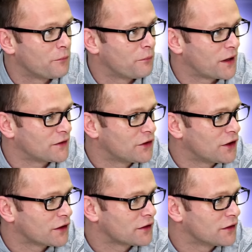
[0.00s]

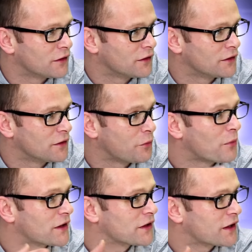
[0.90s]
partyjek e, typu
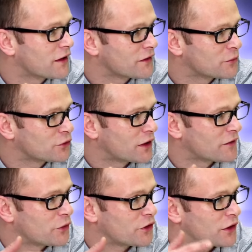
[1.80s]
Partia Razem, która
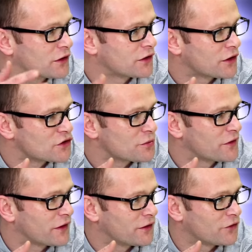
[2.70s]
aspiruje do tego, żeby
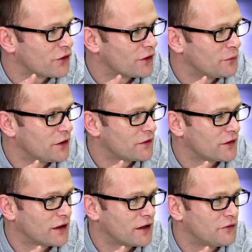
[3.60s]
zająć e, miejsce
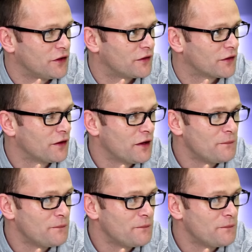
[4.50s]
na lewicy.